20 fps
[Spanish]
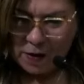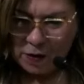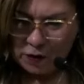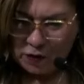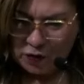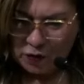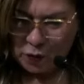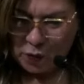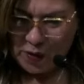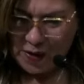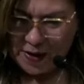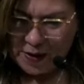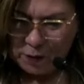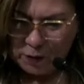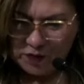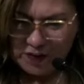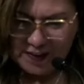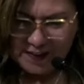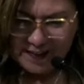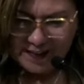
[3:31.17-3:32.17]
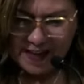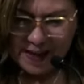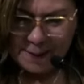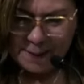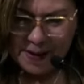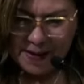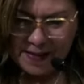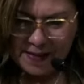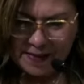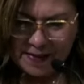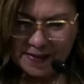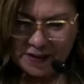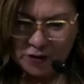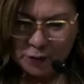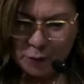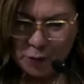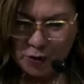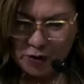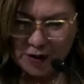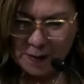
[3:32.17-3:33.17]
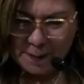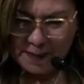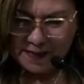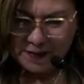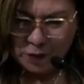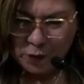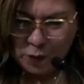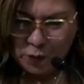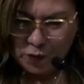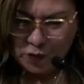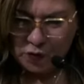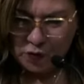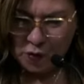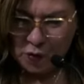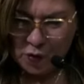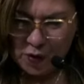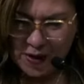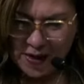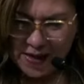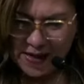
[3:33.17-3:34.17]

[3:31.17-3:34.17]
construir un sistema de transporte más justo,